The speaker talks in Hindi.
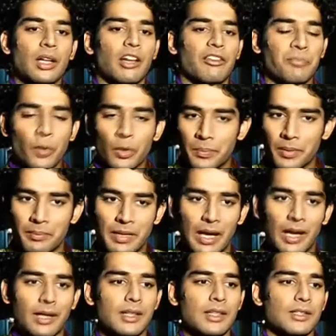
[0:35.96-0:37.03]
लव बोट पर
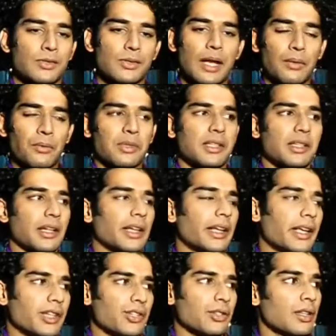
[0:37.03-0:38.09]
मिला सो दैट वॉज एन
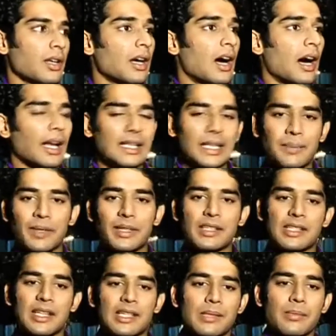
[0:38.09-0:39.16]
इंडिकेशन हल्दी पे
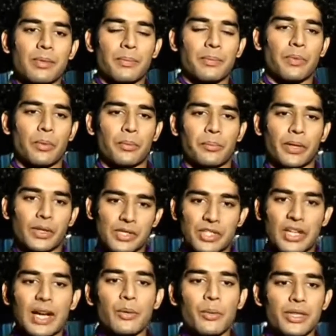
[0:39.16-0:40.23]
किस तरह से मैं बिकॉज
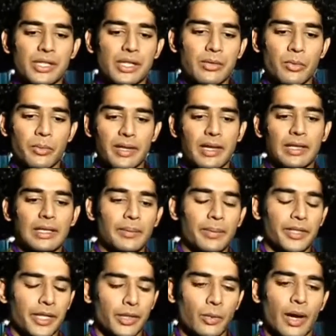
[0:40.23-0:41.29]
शी हैड विश्ड कि वो मेरी हल्दी
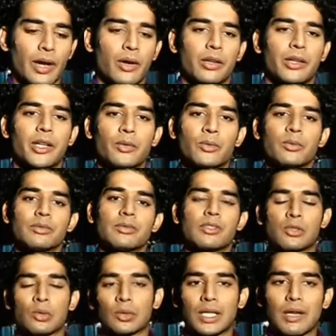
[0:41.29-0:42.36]
पे टीटू आए और टी टू
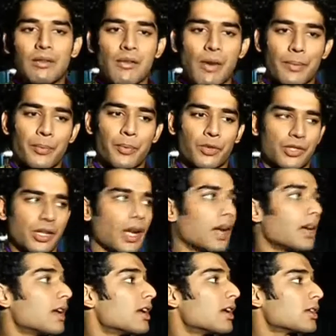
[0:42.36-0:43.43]
सोता हुआ वहाँ पे पहुँच गया
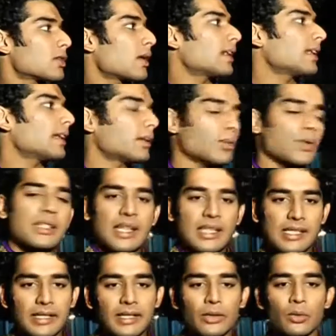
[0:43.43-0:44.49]
सो आई थिंक इट वॉज
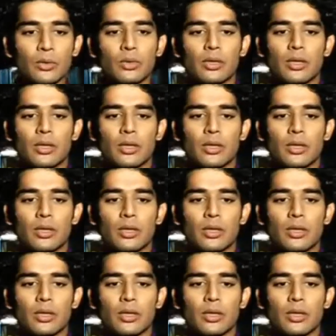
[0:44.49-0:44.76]
डेस्टिन टू